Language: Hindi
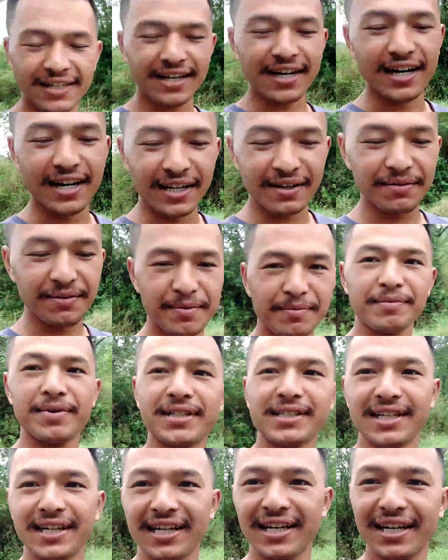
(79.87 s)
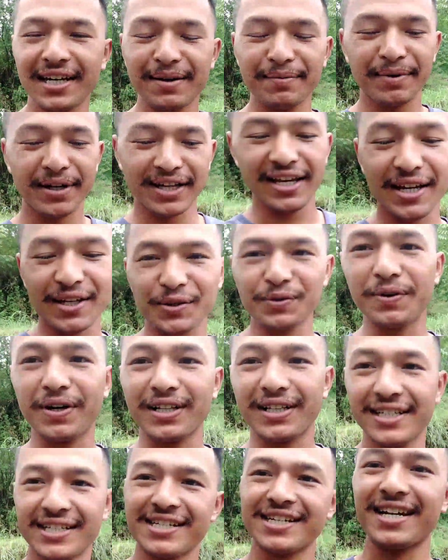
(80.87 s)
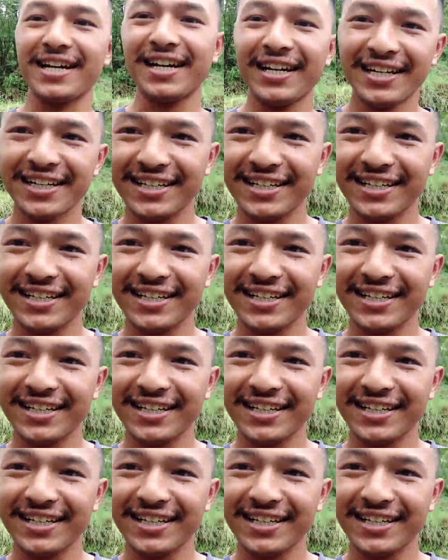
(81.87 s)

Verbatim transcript: खाने में मज़ा है बढ़िया स्वादिष्ट है